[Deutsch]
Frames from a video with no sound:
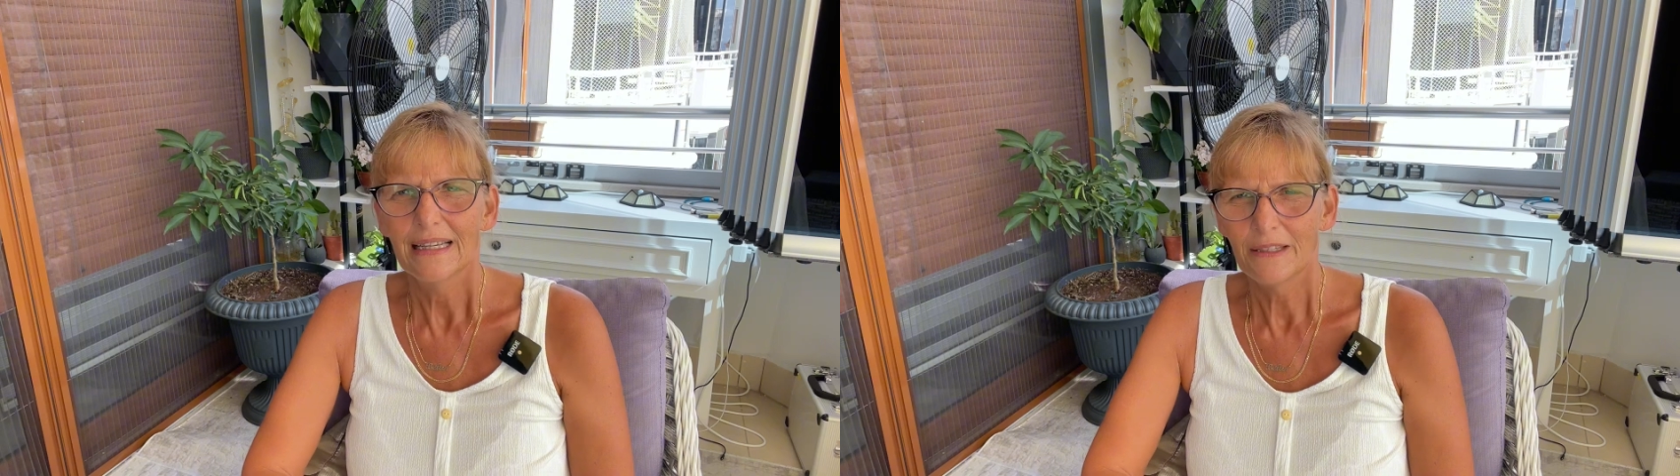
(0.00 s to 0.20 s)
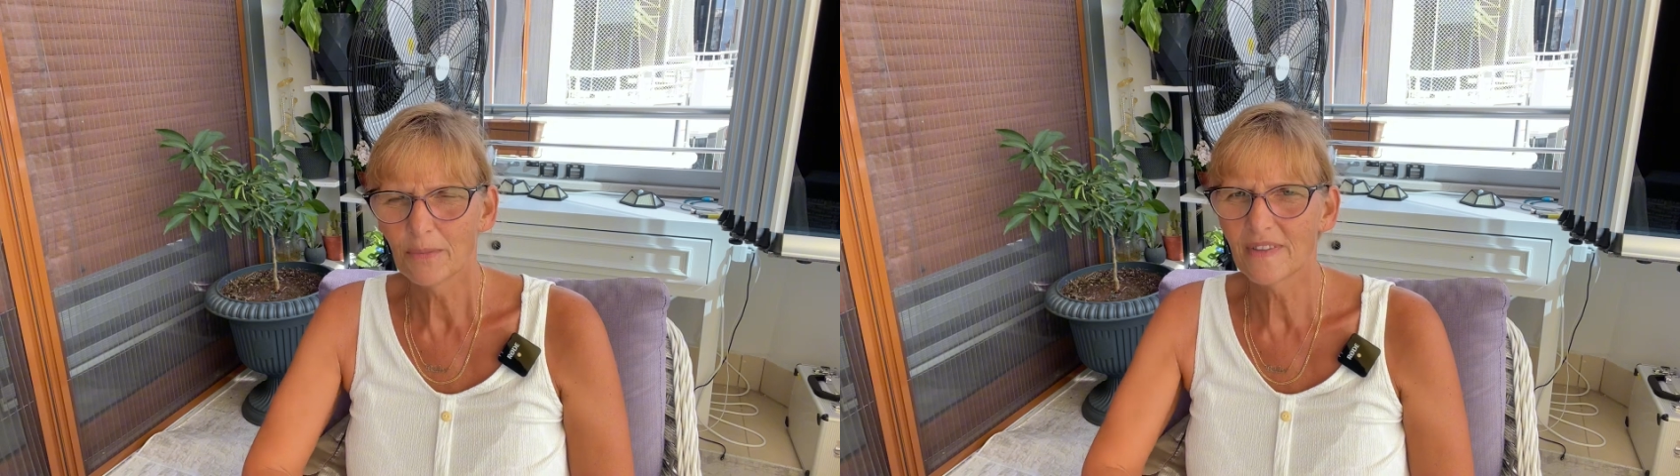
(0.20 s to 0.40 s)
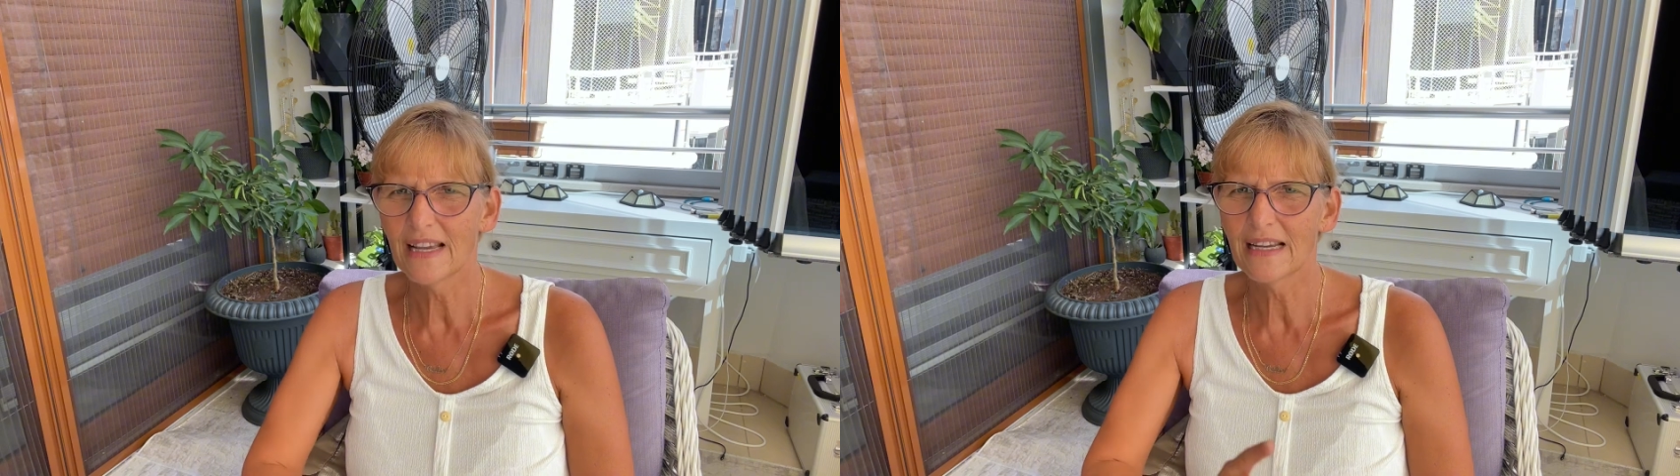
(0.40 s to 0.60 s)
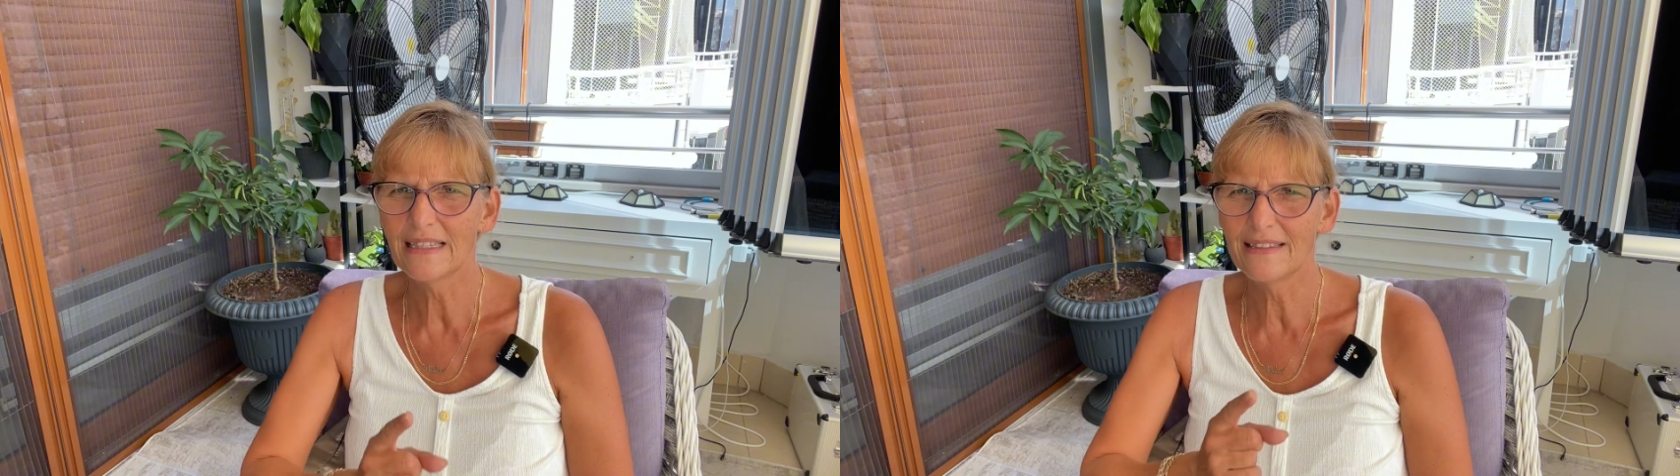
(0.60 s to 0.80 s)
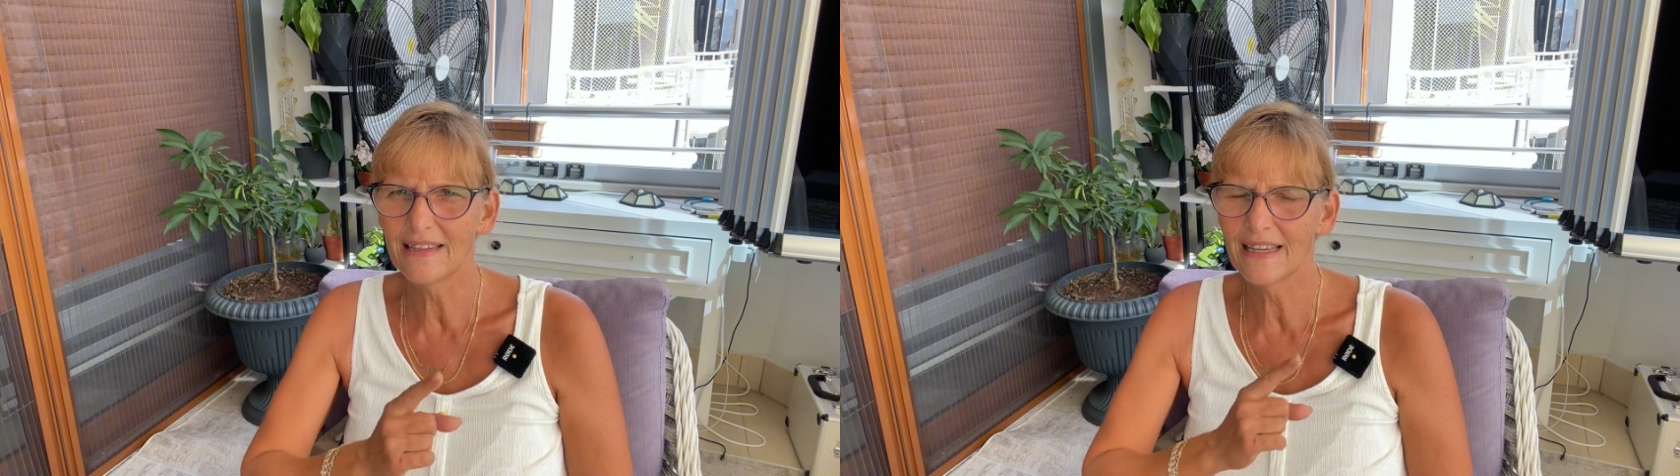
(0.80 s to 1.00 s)
Ich muss sagen,
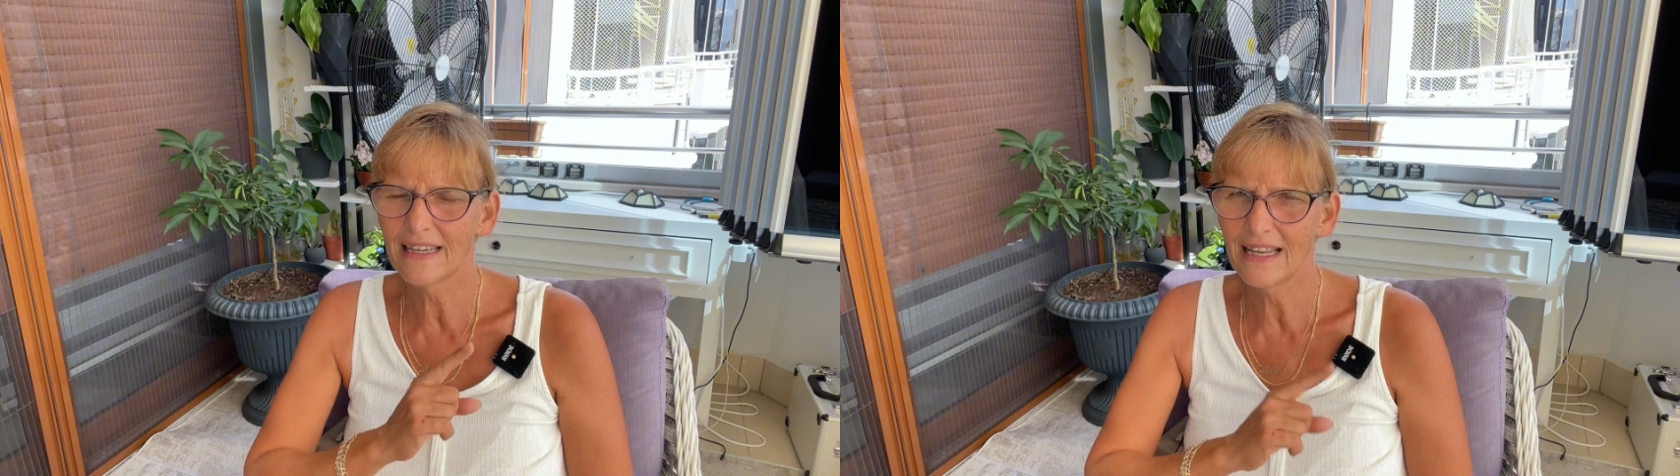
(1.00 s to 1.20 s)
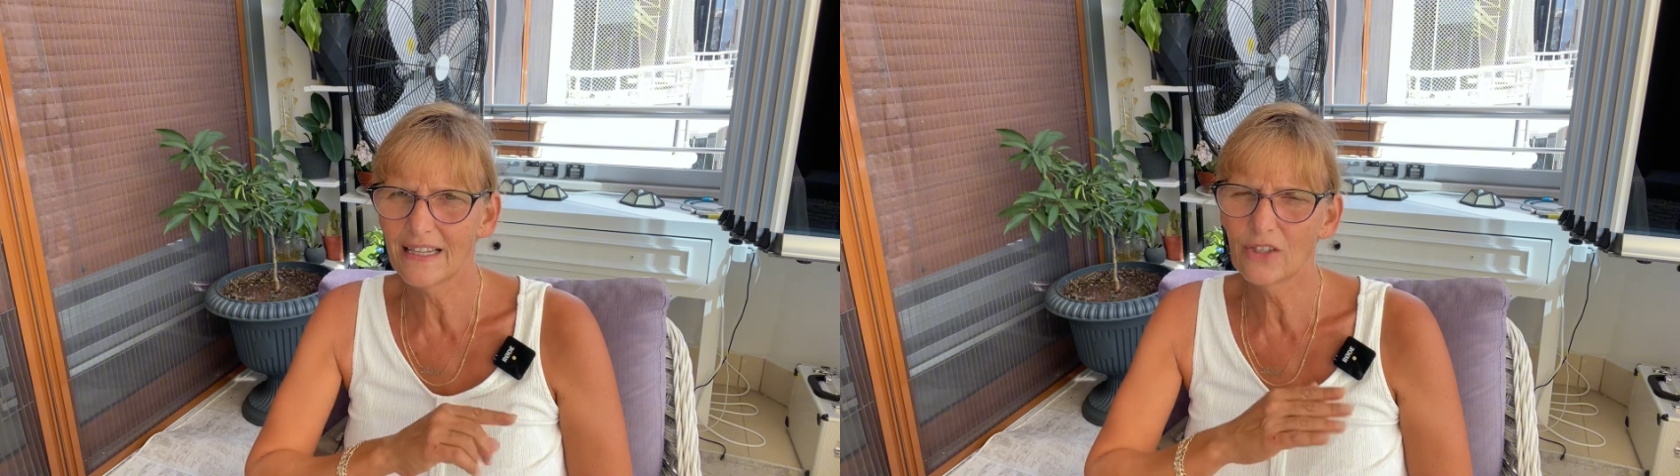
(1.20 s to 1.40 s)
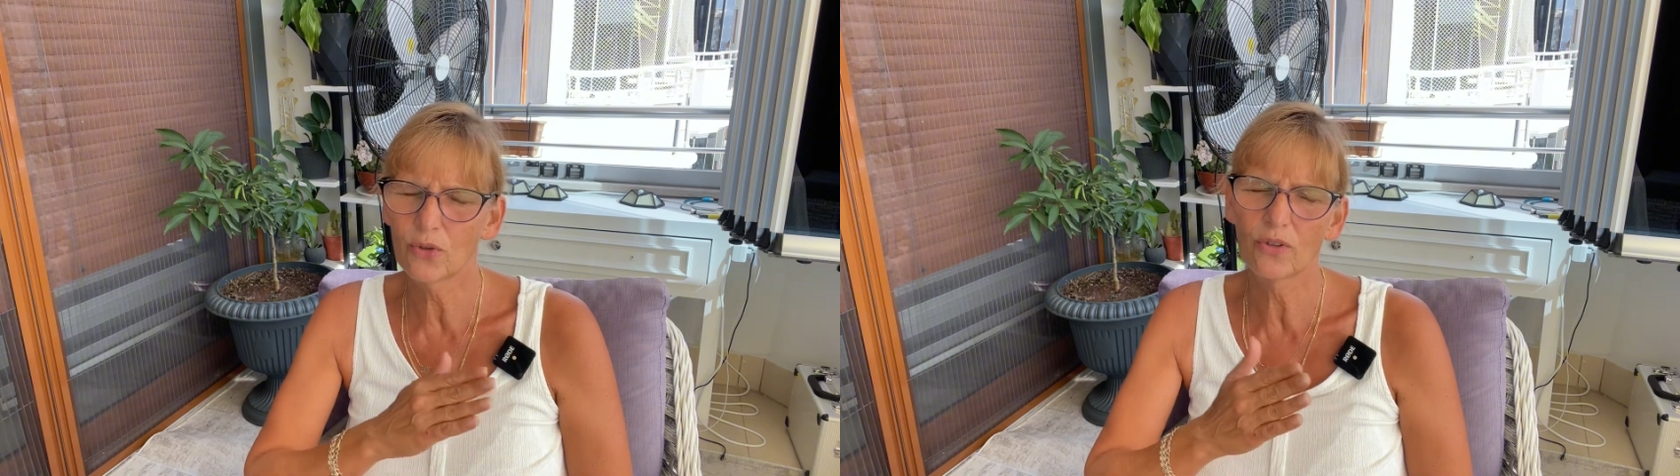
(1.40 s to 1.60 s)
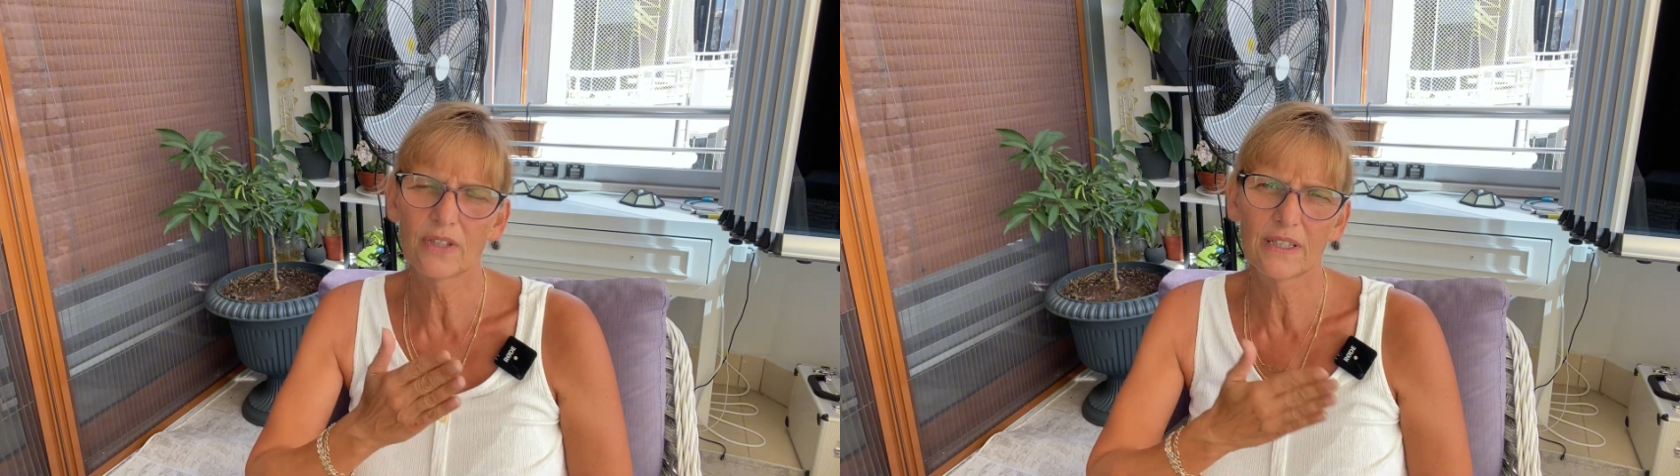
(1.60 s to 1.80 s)
diese Erkältung,